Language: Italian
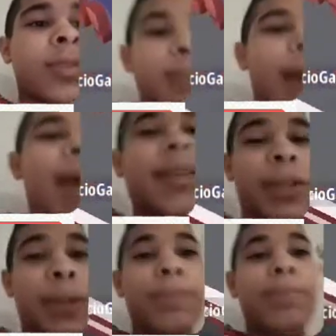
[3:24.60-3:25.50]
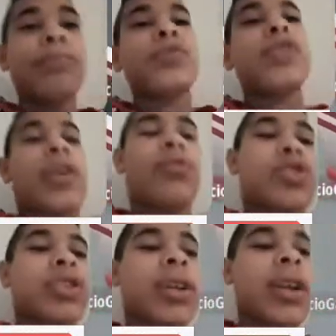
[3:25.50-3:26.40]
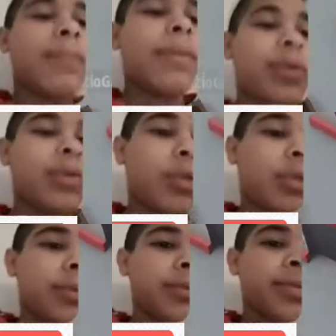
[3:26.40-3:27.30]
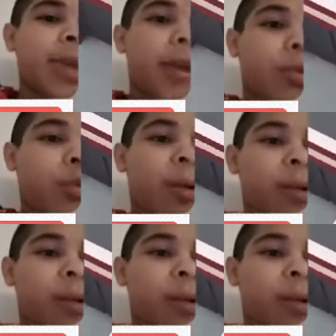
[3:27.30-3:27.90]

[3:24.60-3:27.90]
Ma ti, cioè, succederebbe qualcosa. Ecco qua,